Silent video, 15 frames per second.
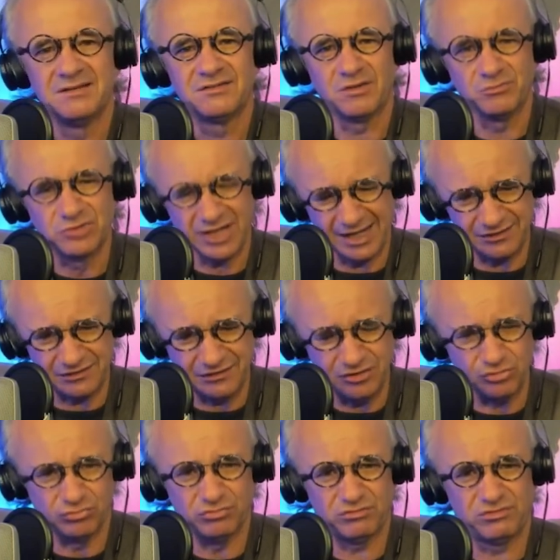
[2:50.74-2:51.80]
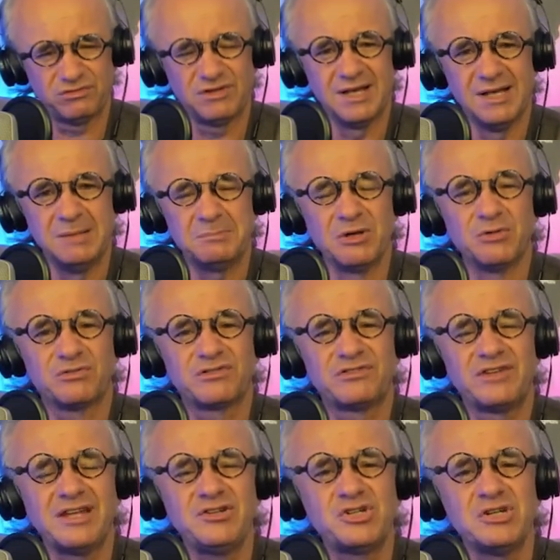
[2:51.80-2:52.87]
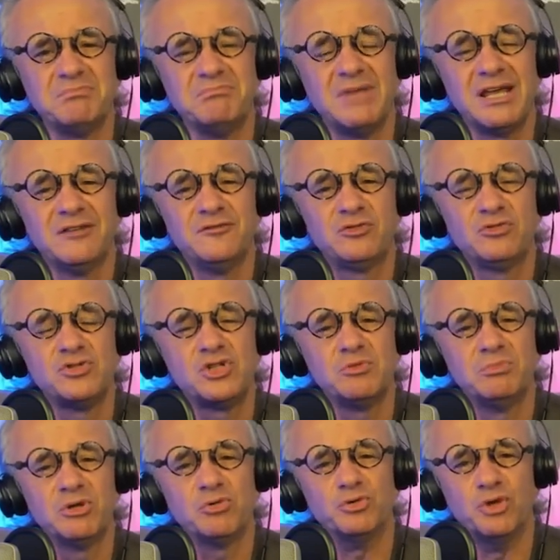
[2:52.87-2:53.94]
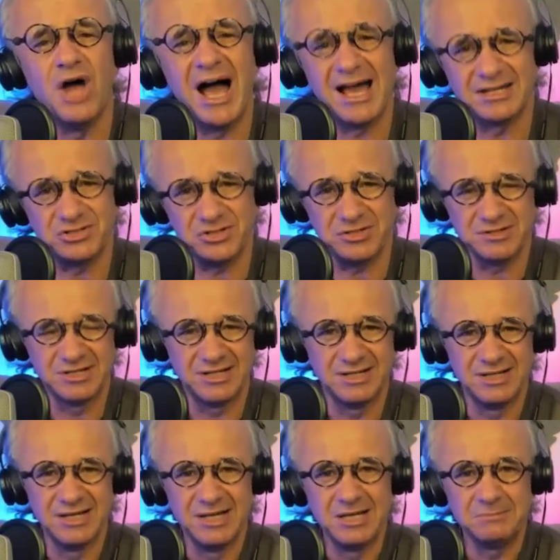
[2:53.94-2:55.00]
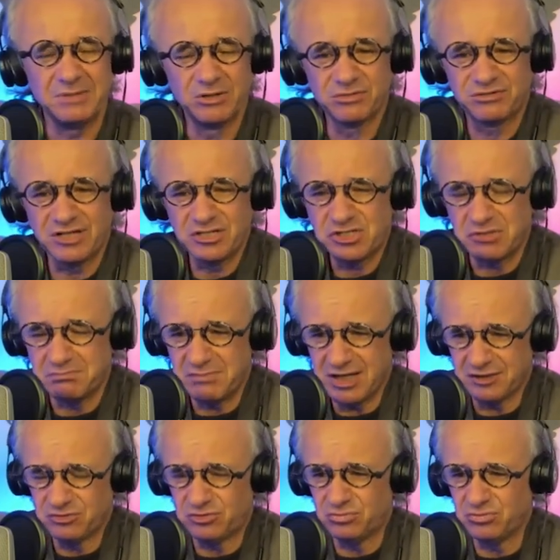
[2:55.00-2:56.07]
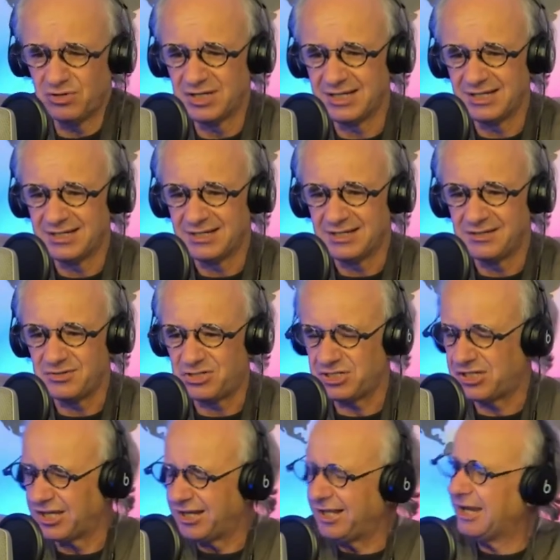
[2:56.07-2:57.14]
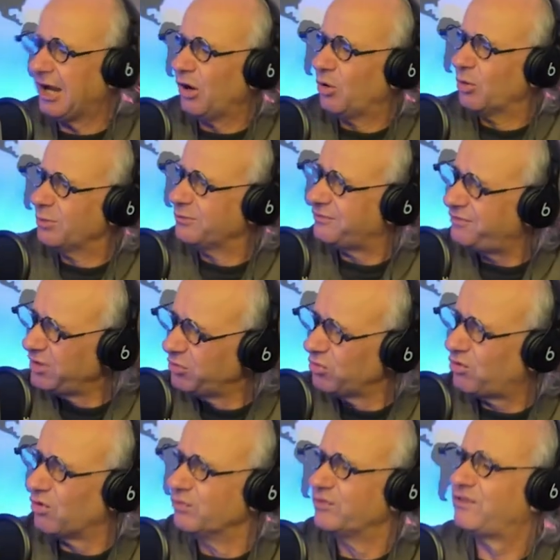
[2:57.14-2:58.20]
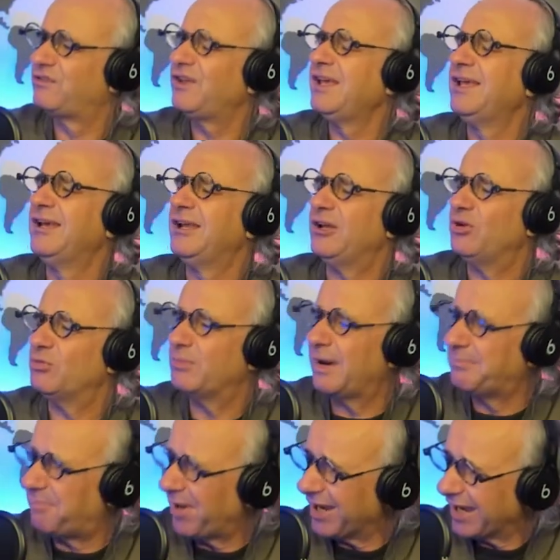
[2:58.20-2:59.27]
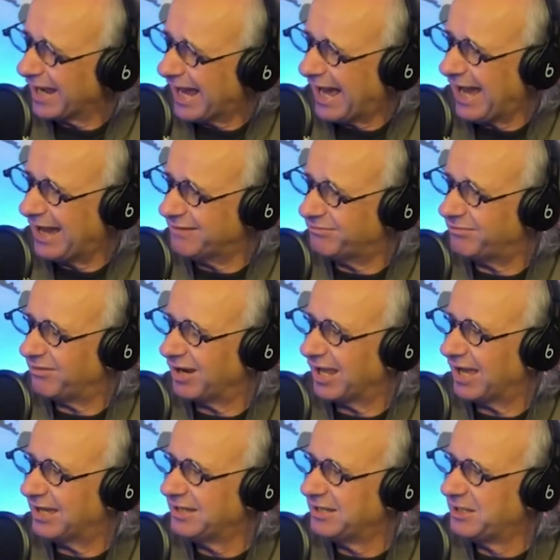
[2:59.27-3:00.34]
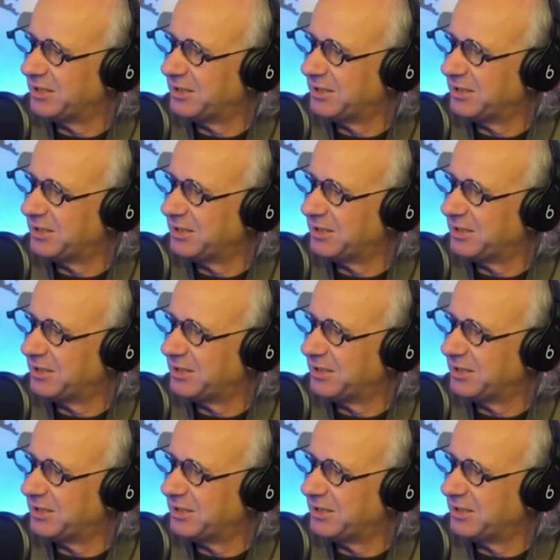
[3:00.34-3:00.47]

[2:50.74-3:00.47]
são trazidos pelo sentimento de humildade, pelo sentimento de querer ouvir um conselho, uma palavra.